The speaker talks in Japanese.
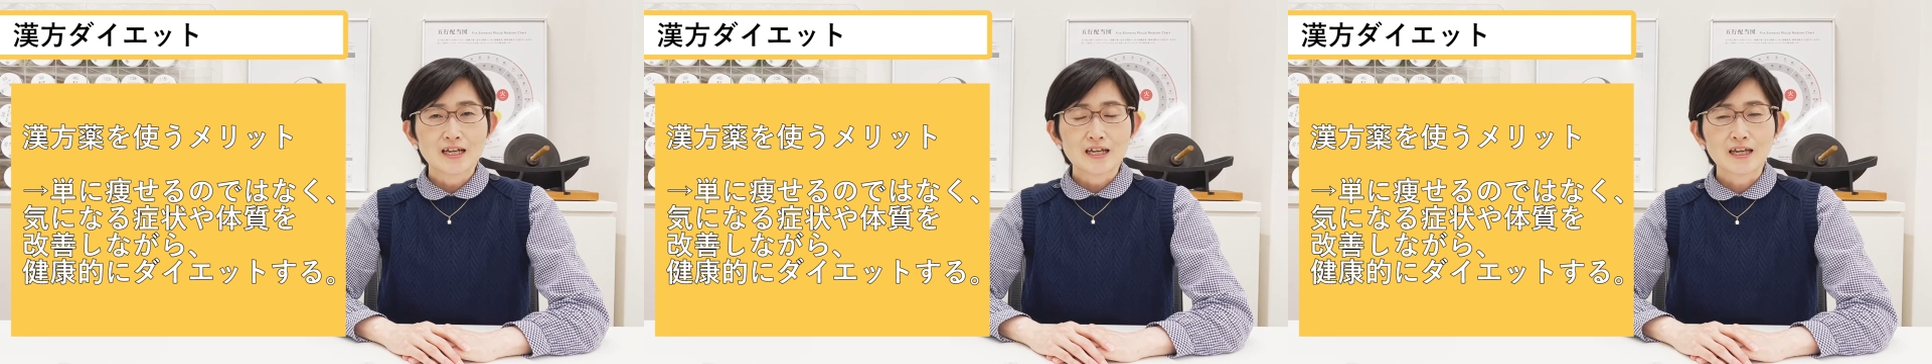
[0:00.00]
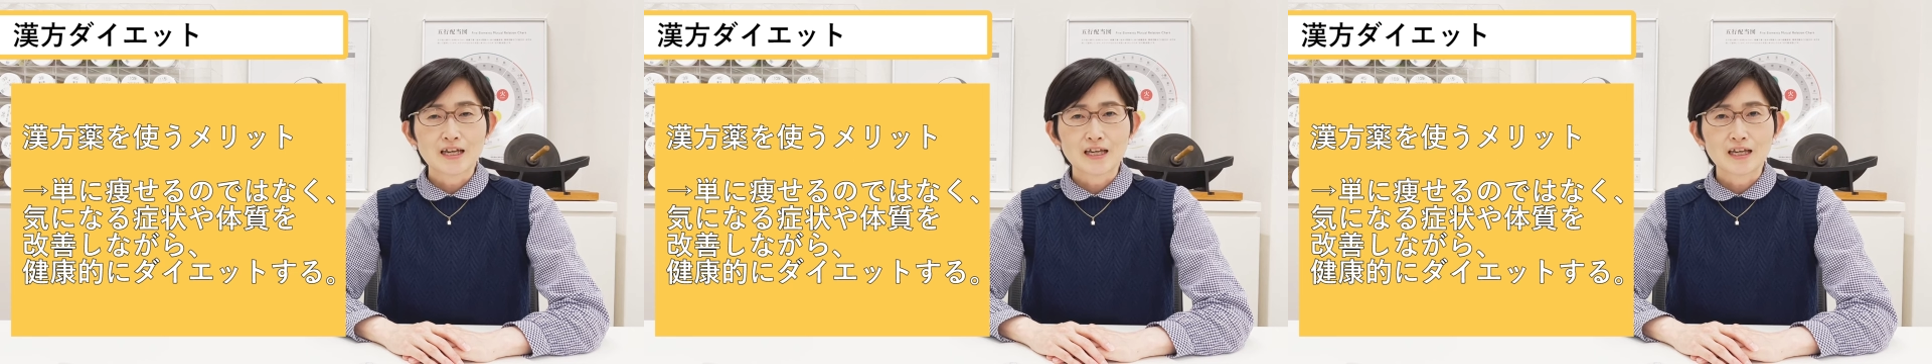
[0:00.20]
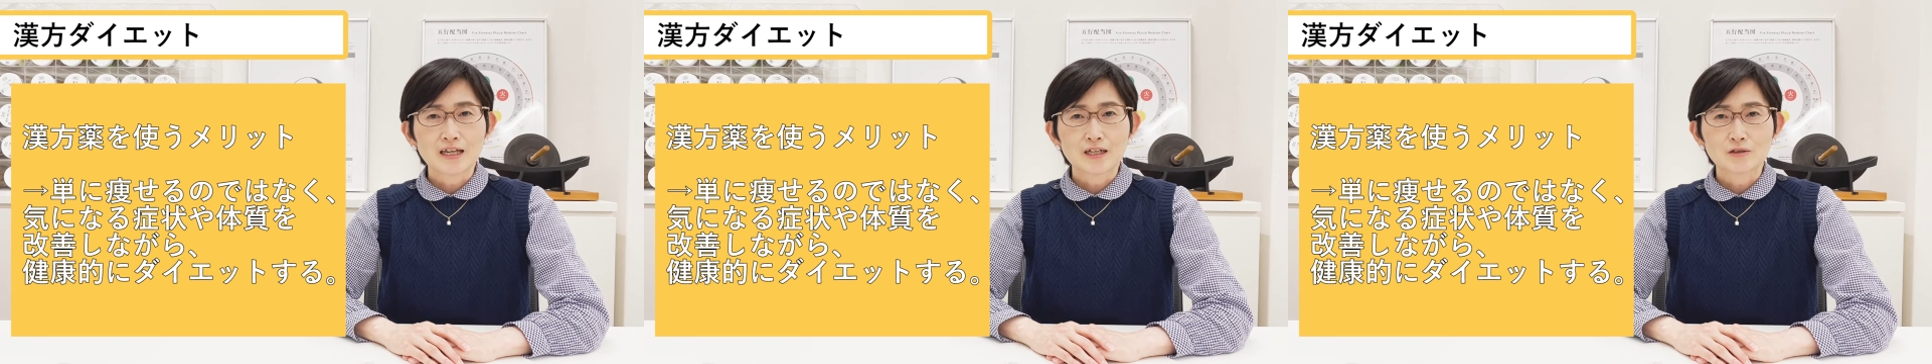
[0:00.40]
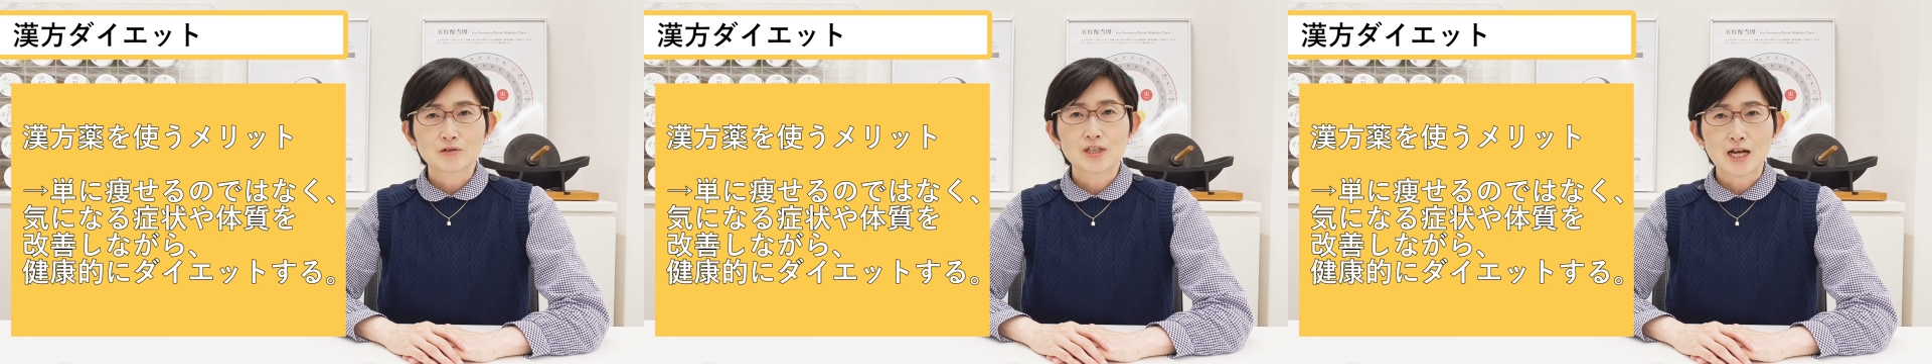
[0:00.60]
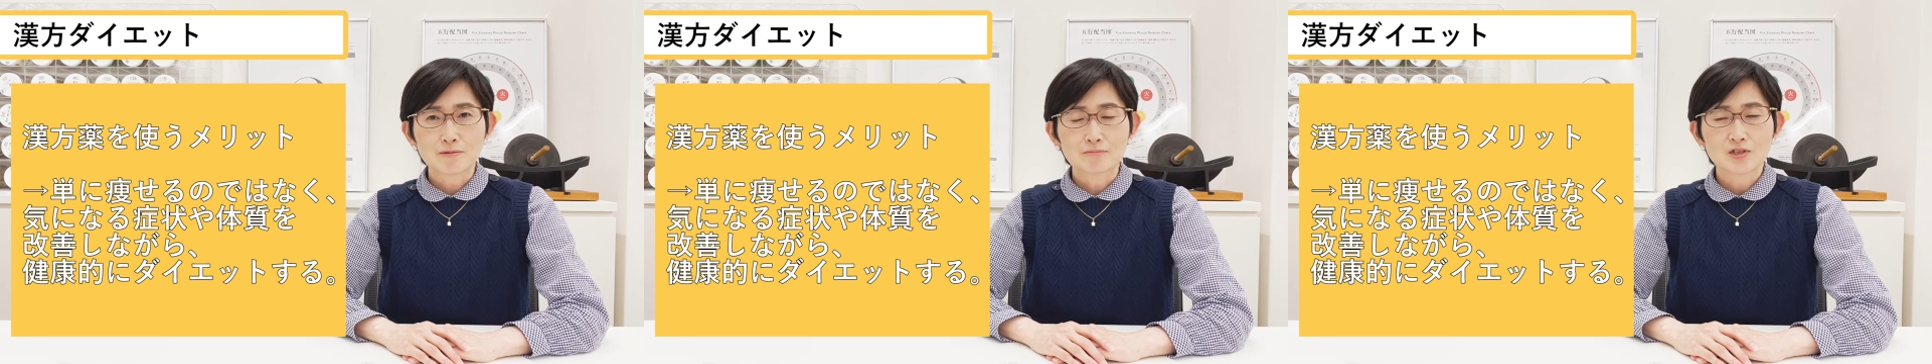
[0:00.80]
えー、
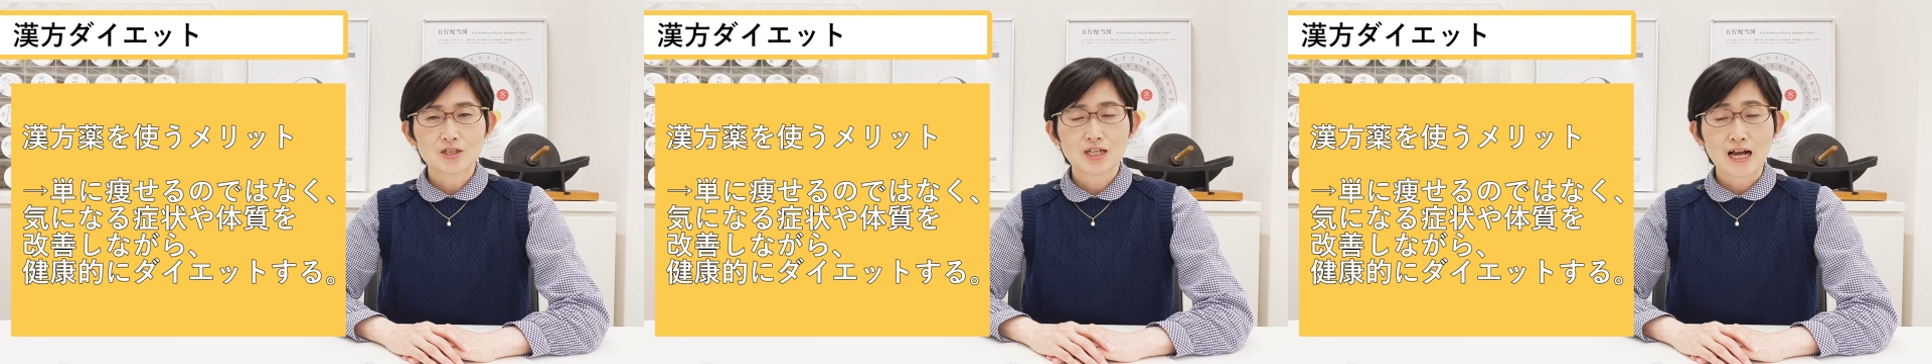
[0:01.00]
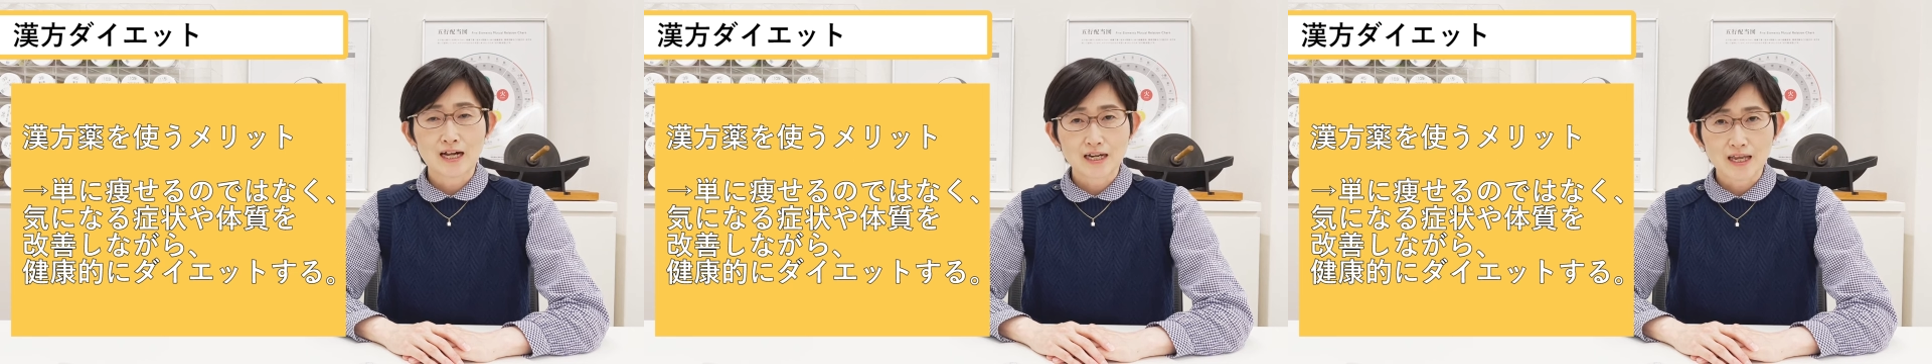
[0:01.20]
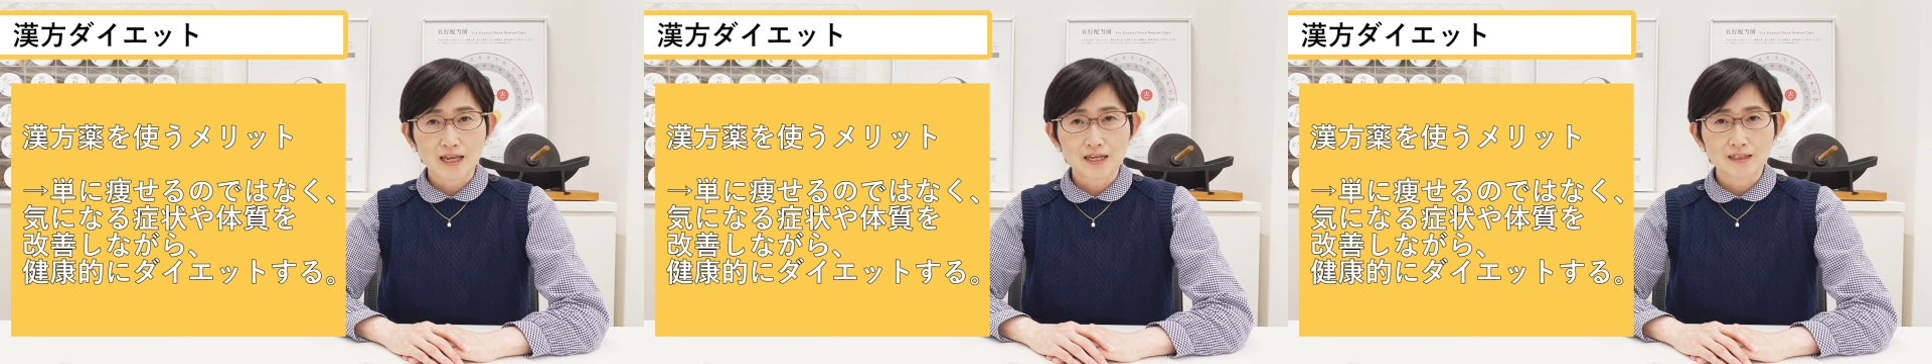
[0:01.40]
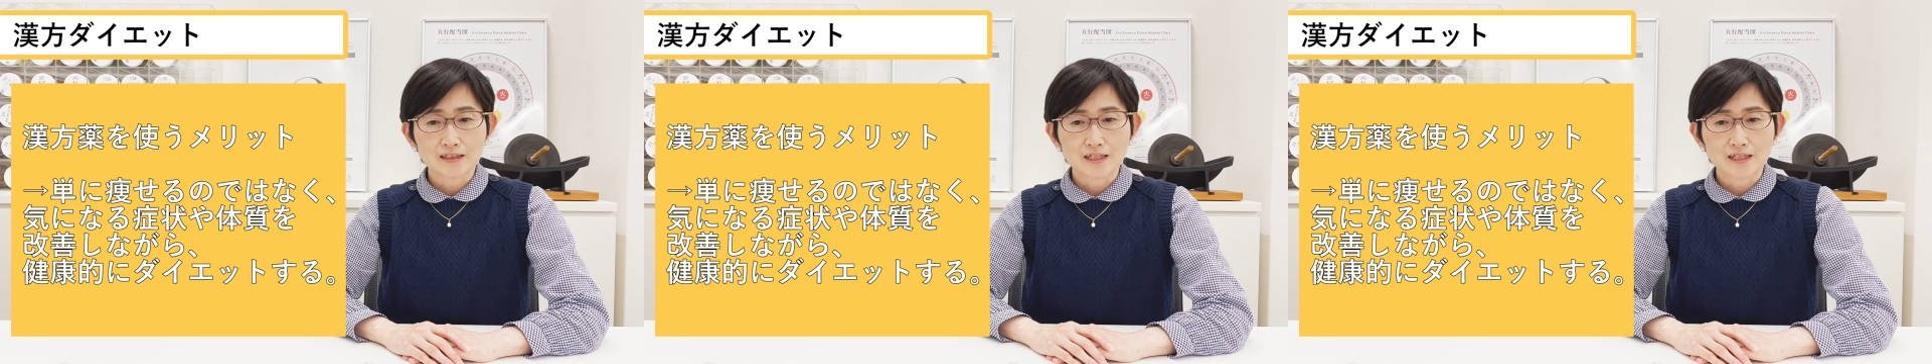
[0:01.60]
普段疲れ